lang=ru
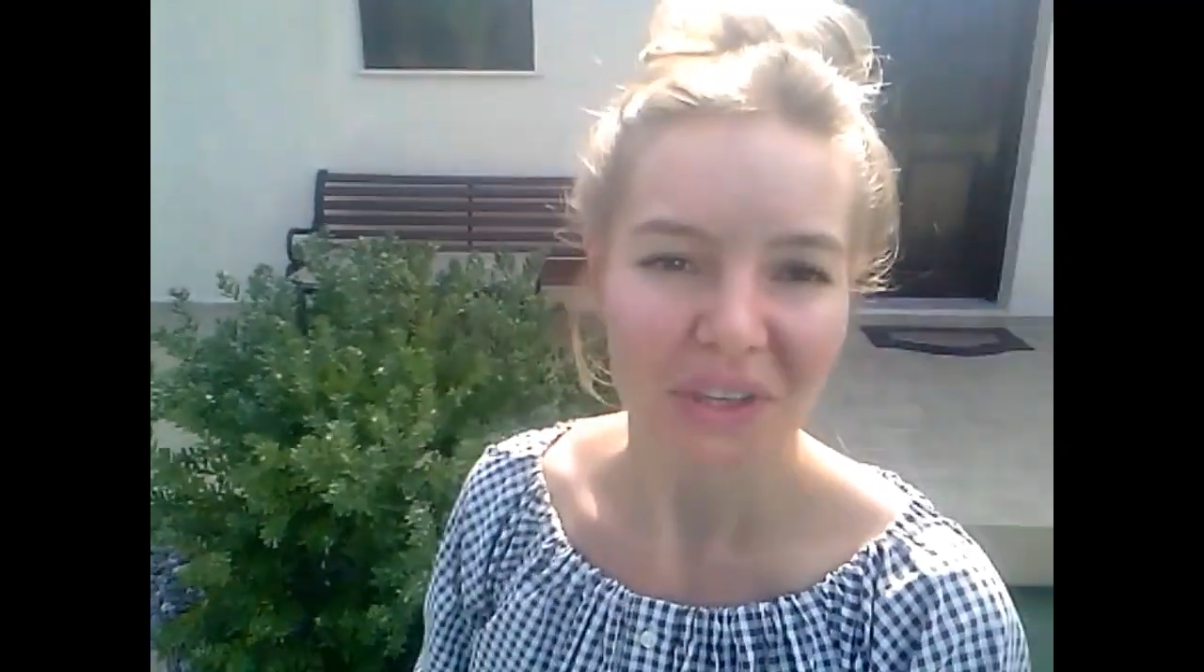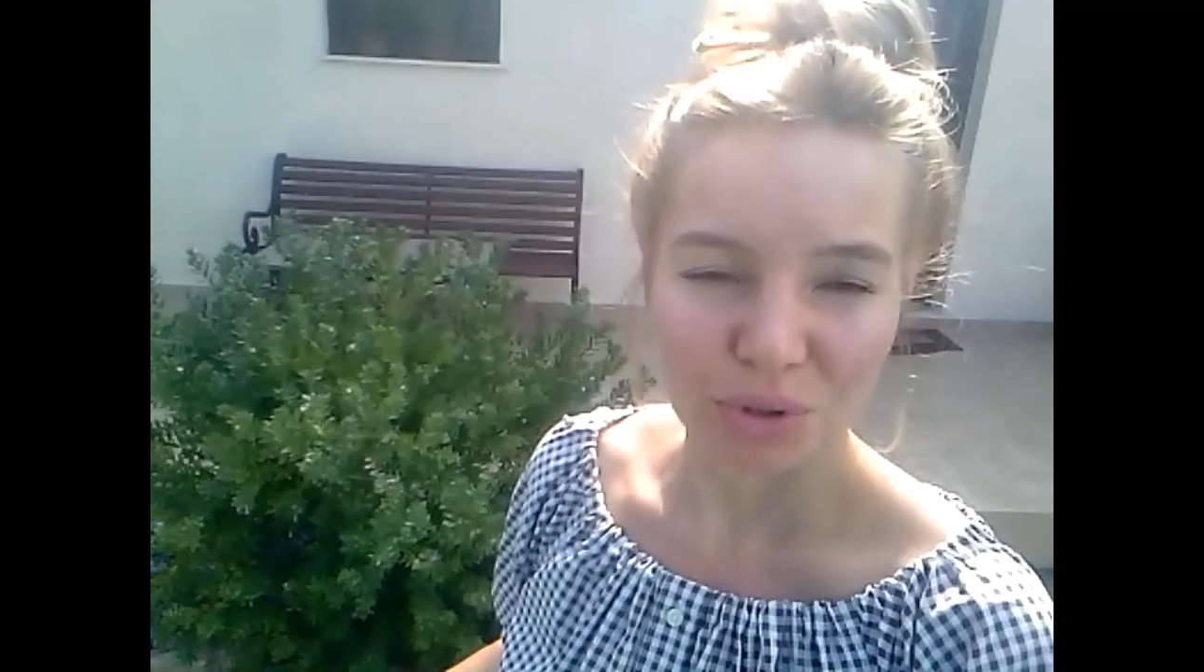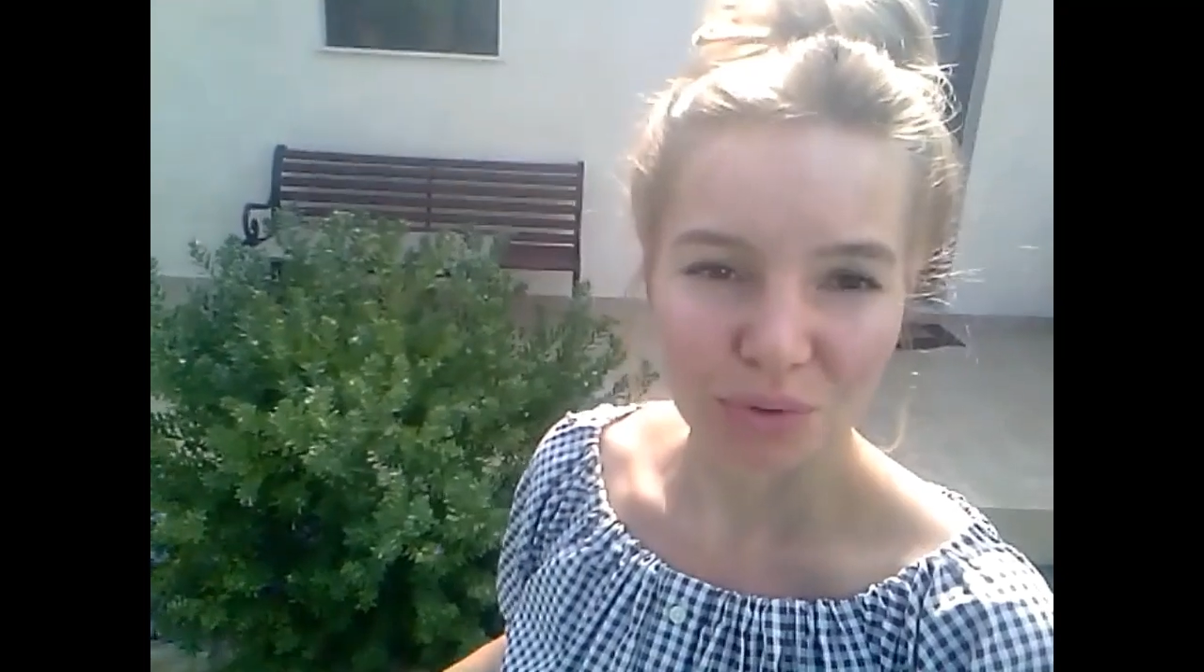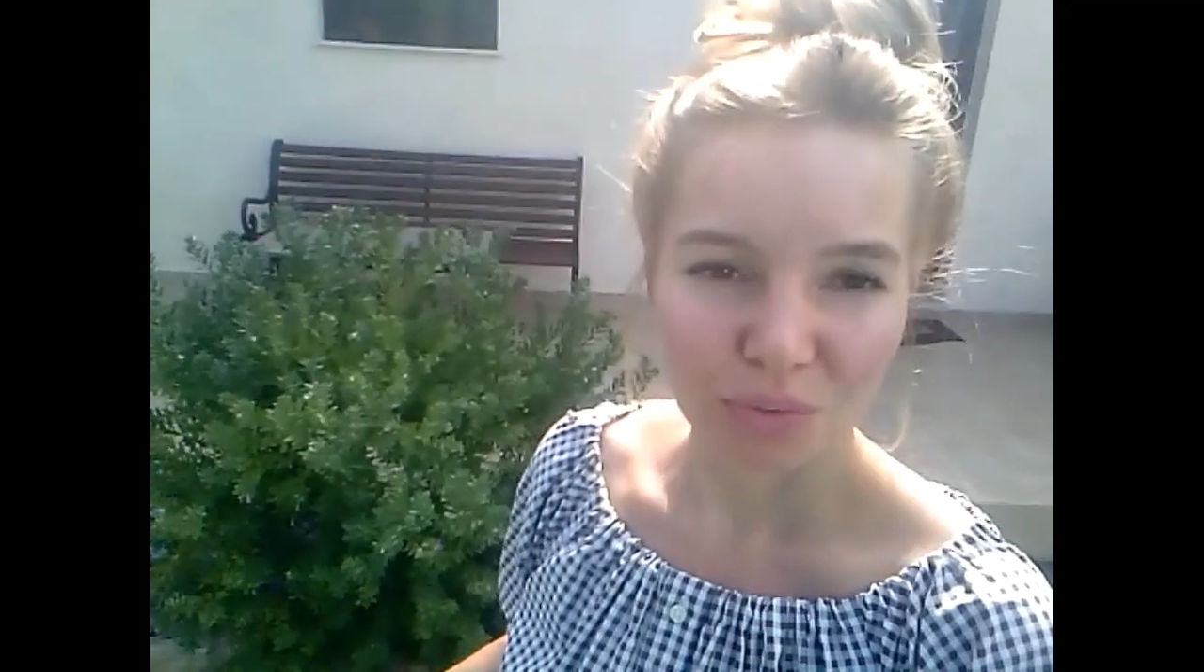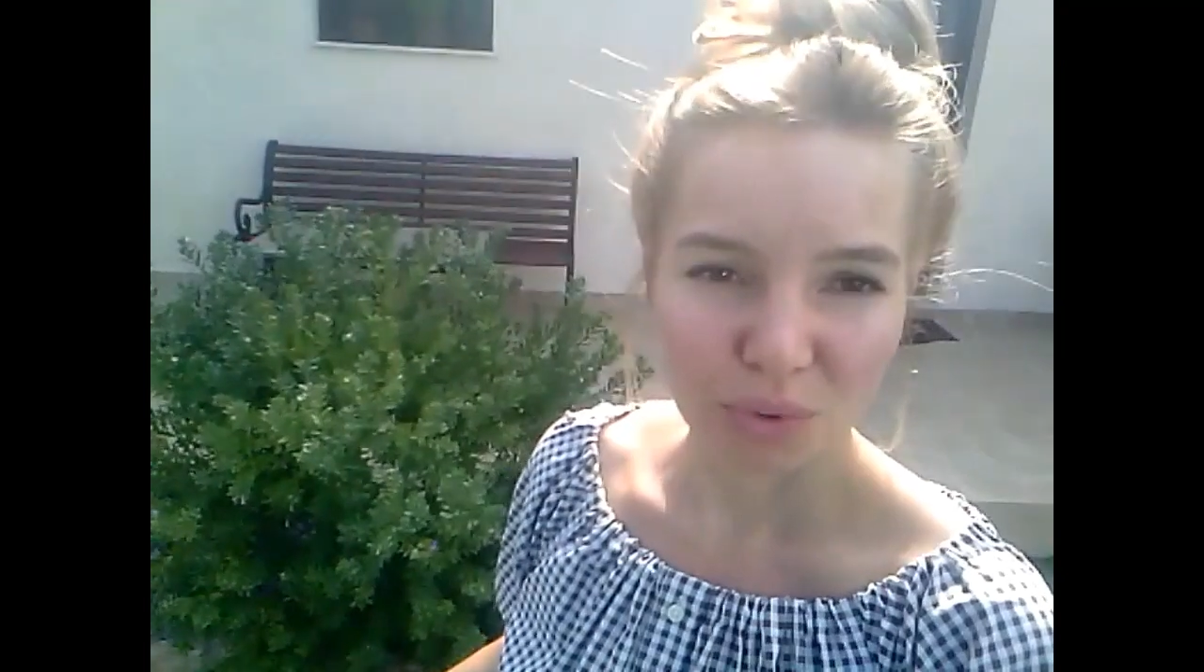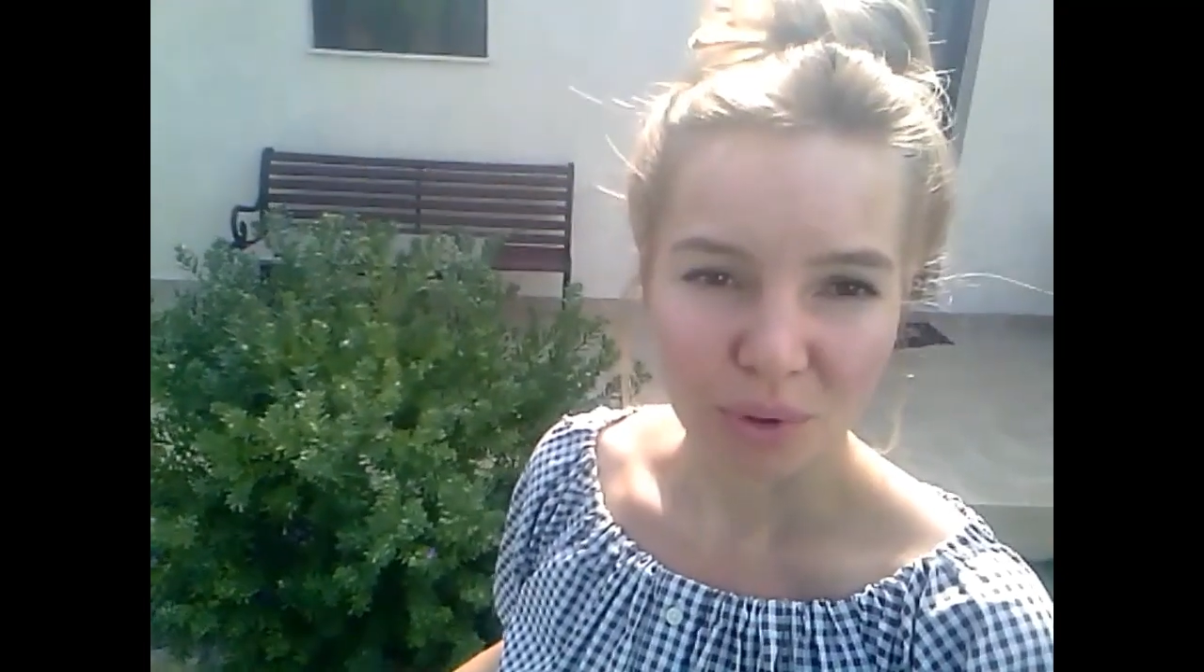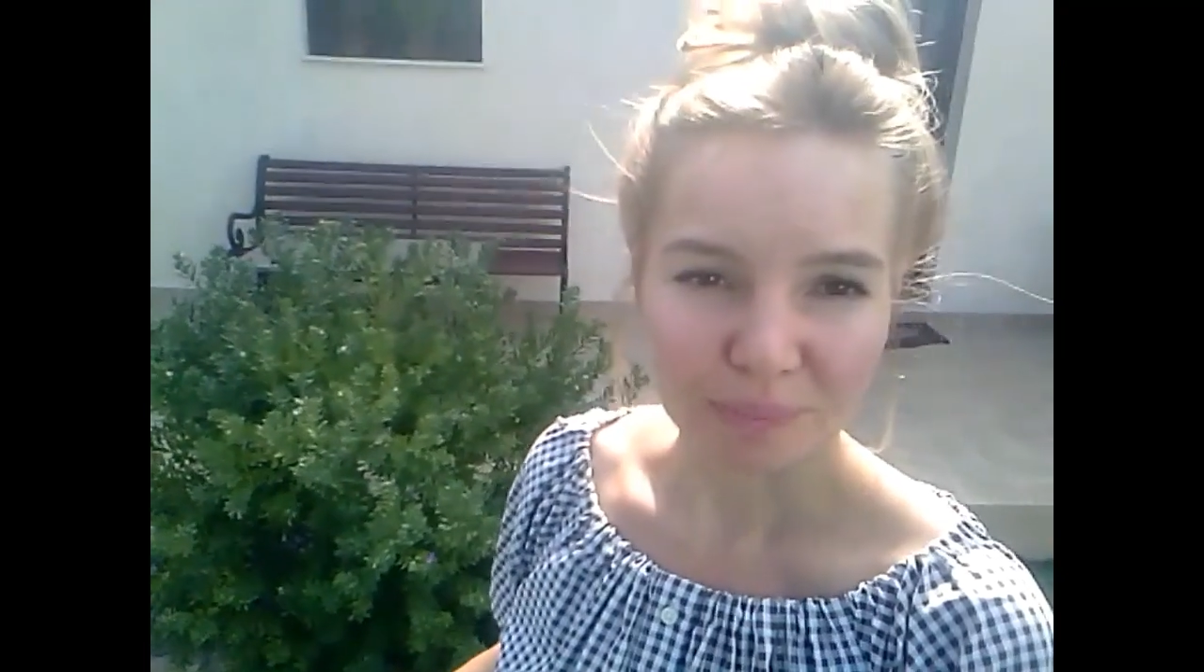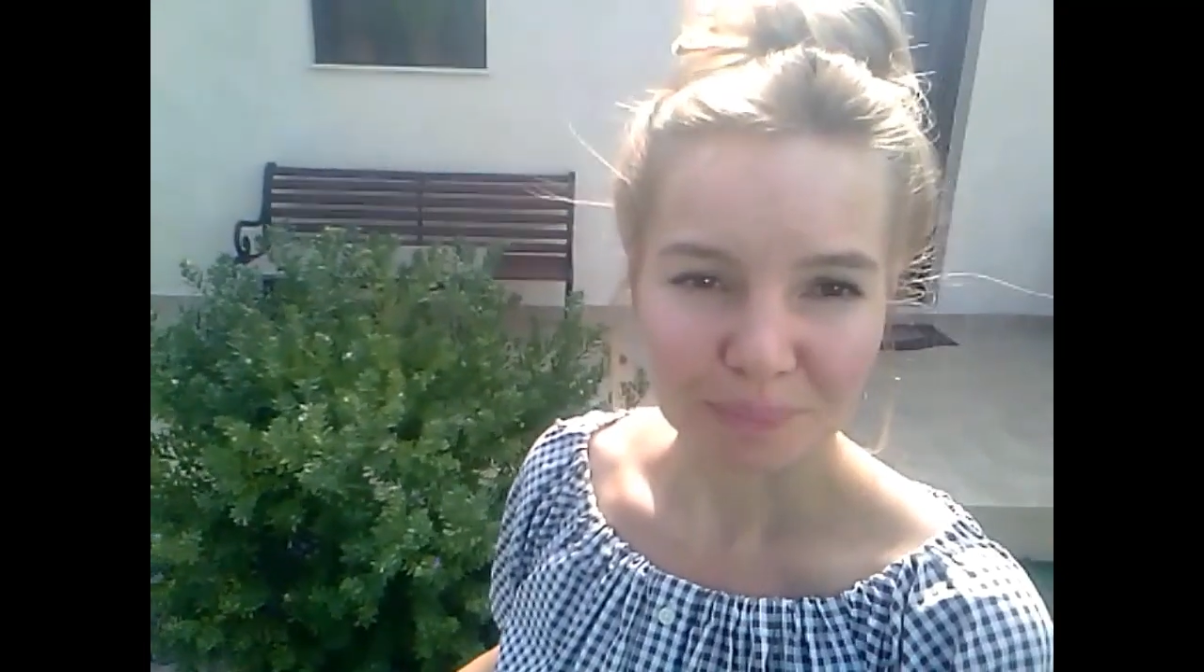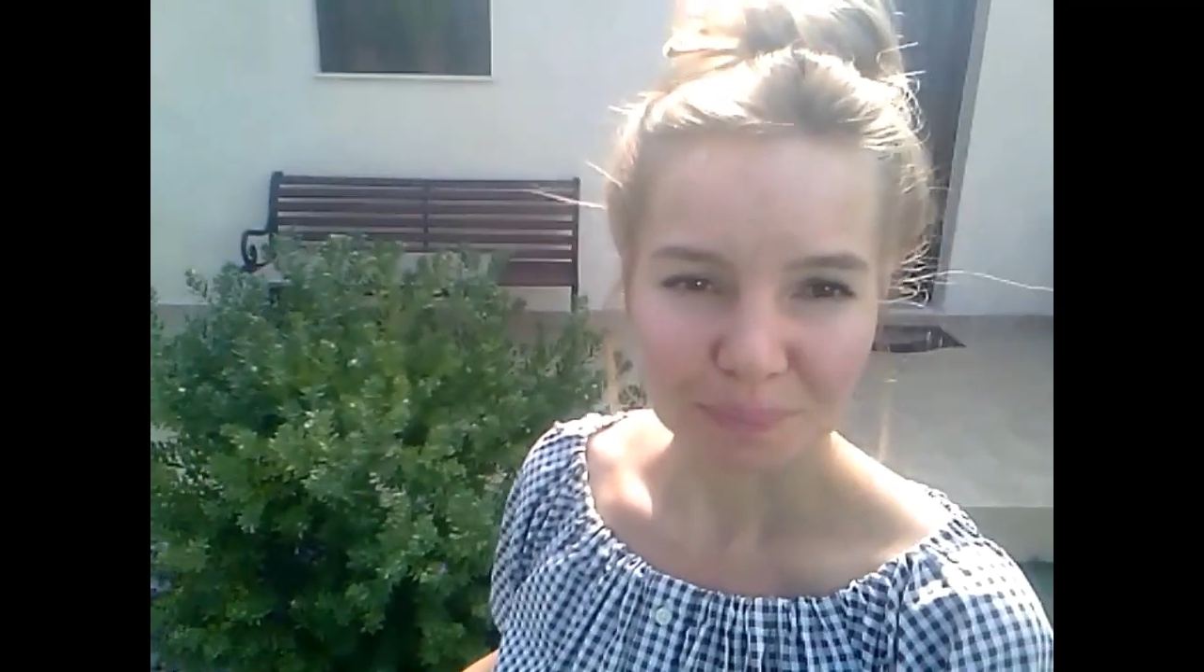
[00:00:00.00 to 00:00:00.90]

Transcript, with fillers: У него